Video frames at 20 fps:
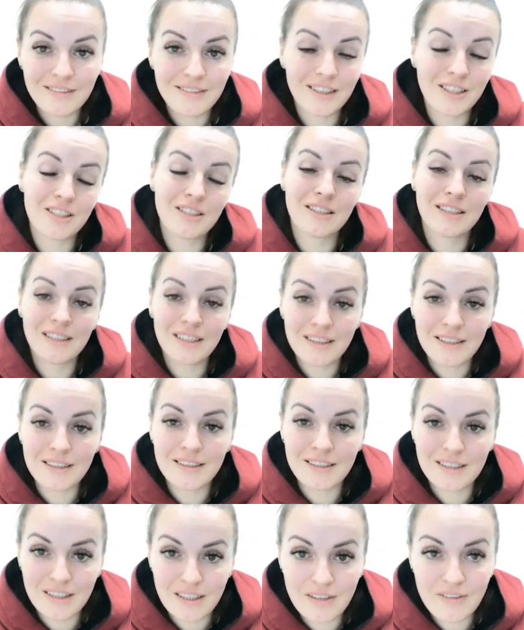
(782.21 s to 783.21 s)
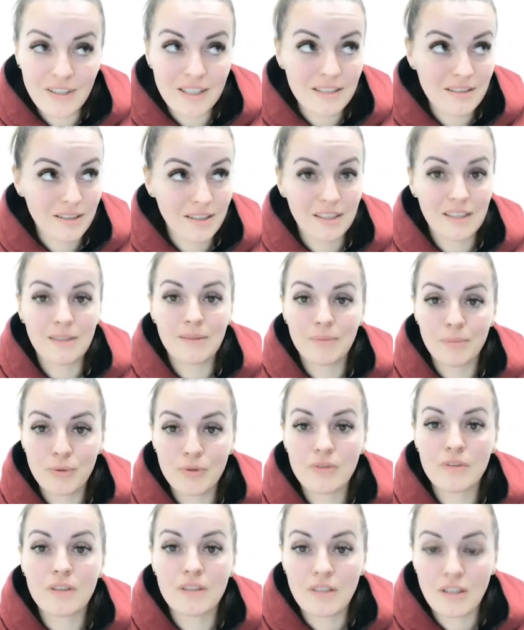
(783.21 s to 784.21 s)
даже не надо тренироваться, хотя бы
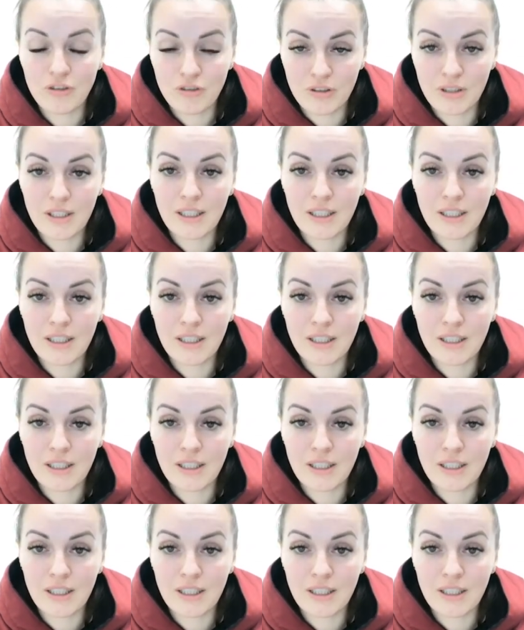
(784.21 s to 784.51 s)
просто достаточно